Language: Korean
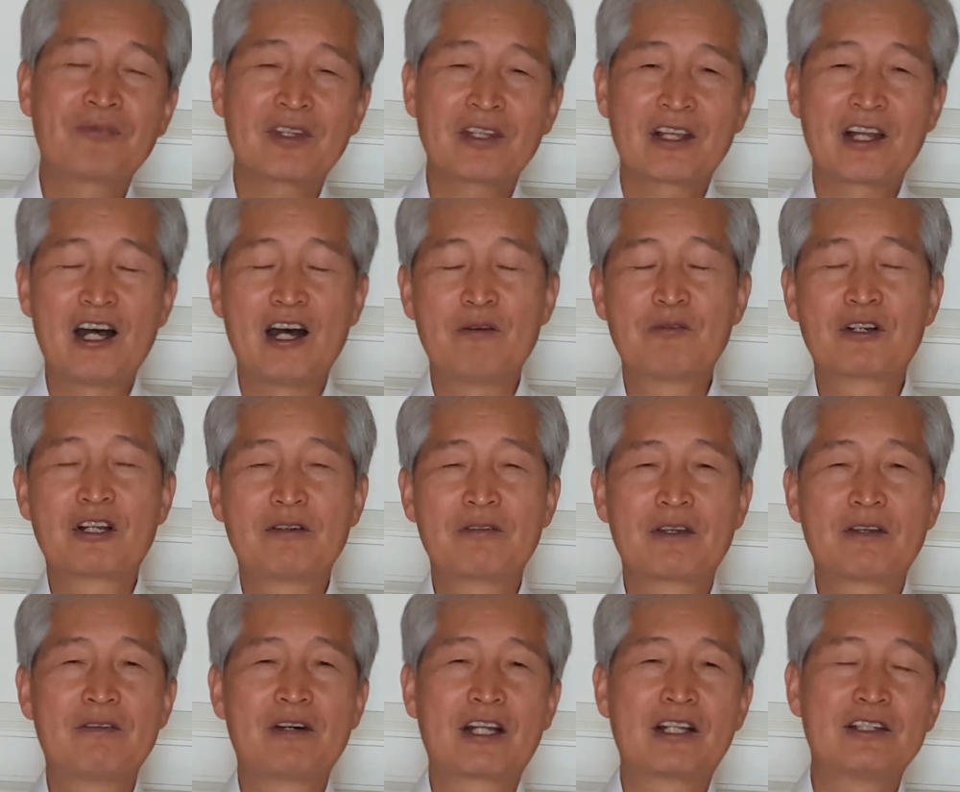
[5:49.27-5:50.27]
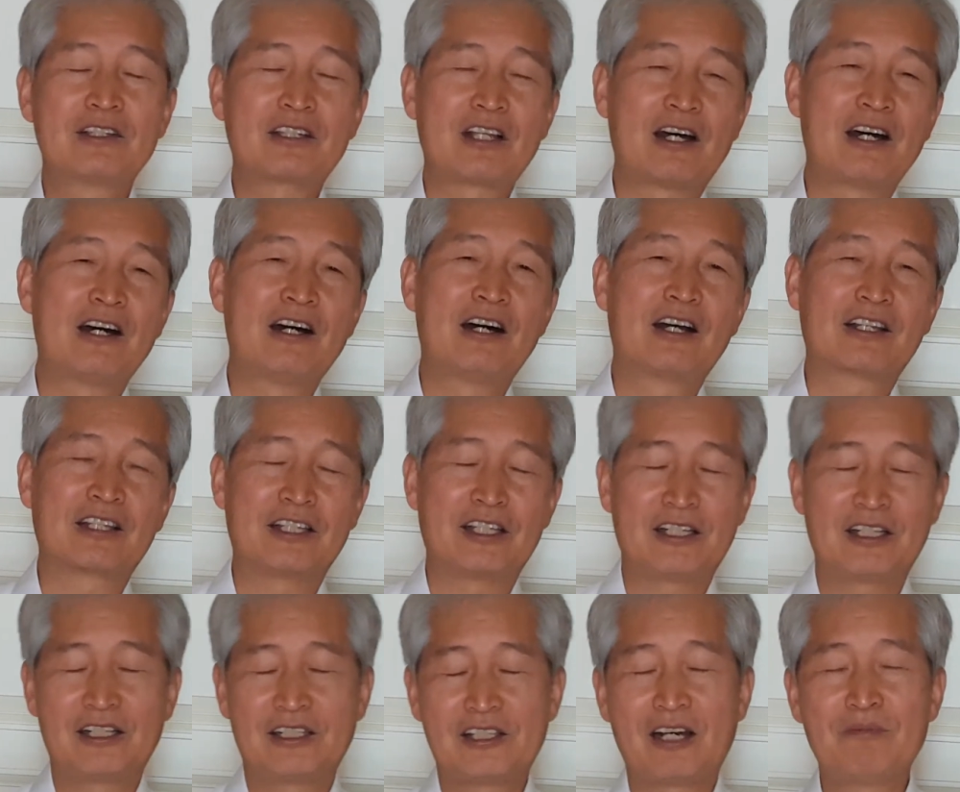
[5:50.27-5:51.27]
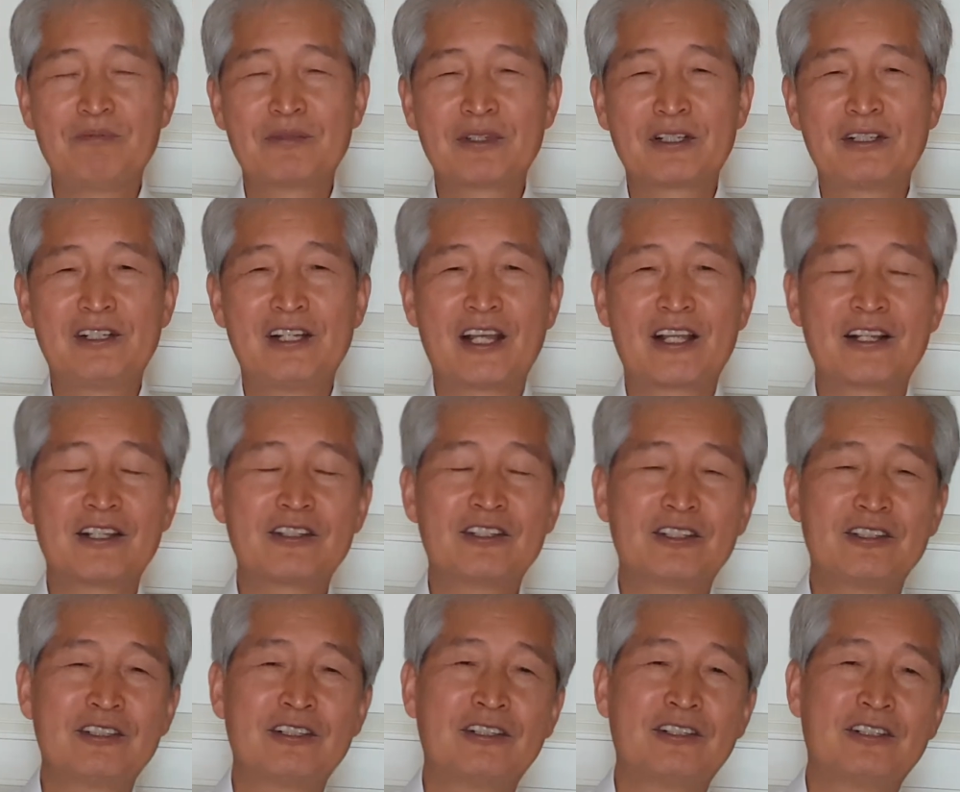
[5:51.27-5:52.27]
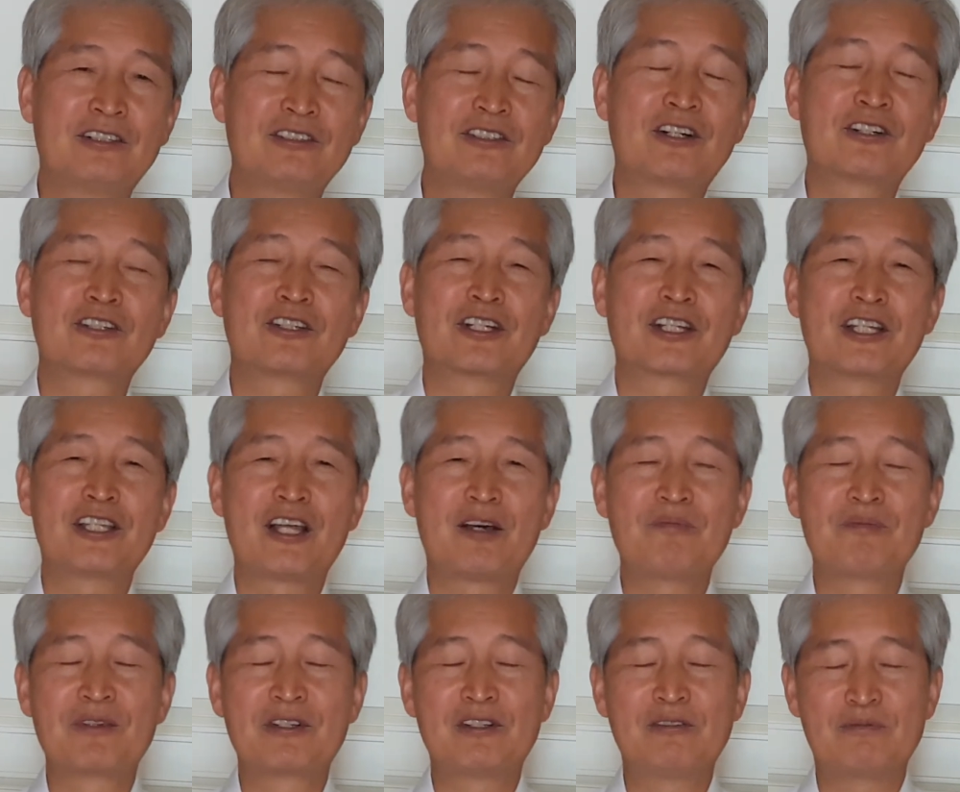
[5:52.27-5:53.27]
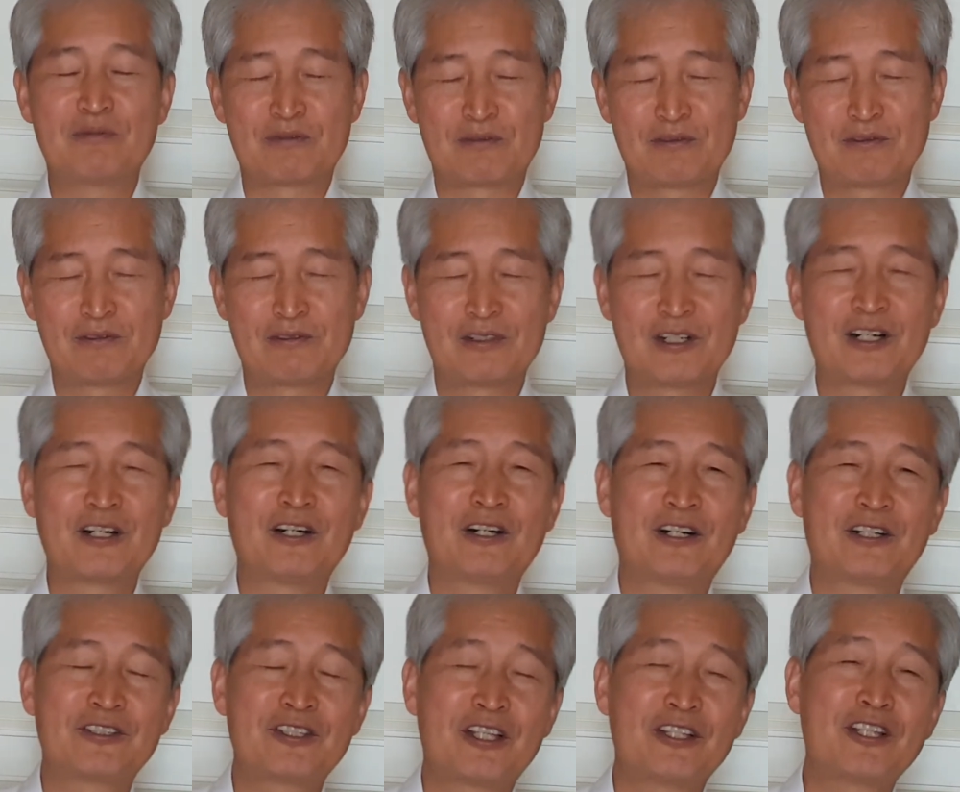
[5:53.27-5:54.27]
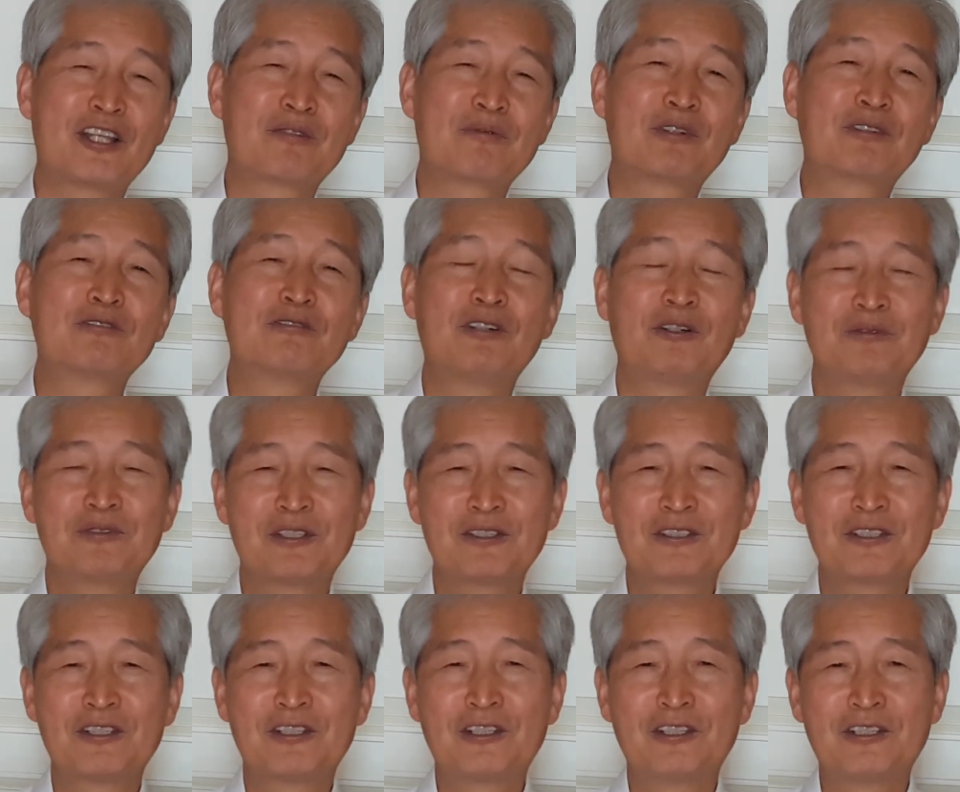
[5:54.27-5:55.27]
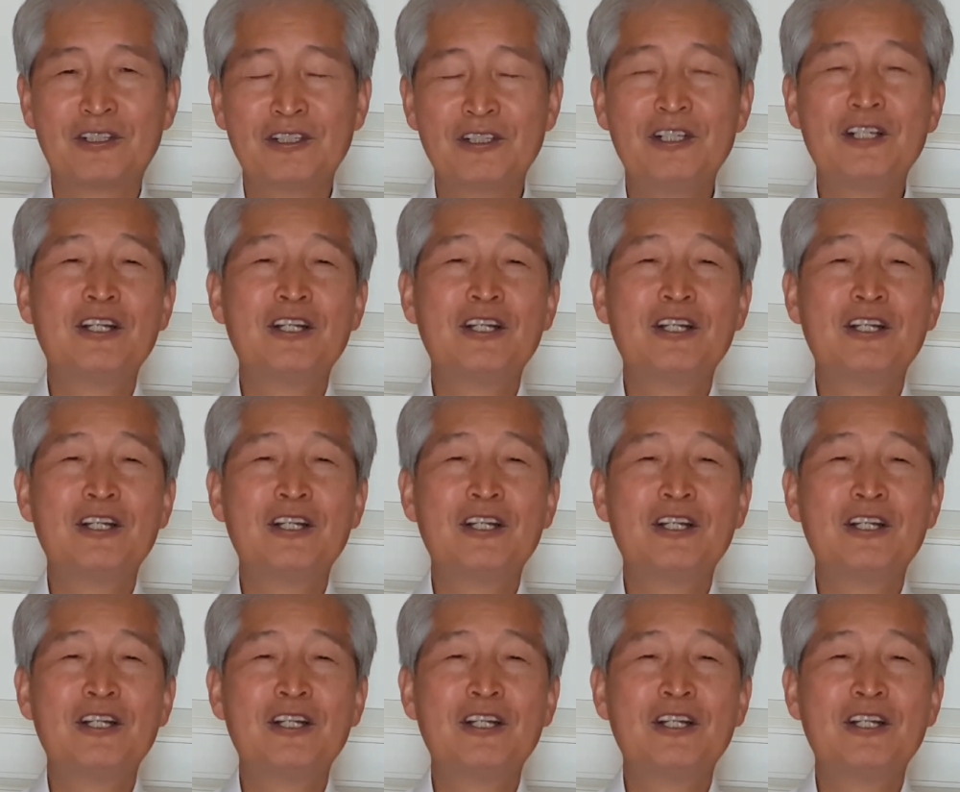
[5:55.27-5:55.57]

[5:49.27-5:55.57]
가물함의 많은 땅에 담비를 내리시듯 성령의 담비를 부어 세상 영육 없어서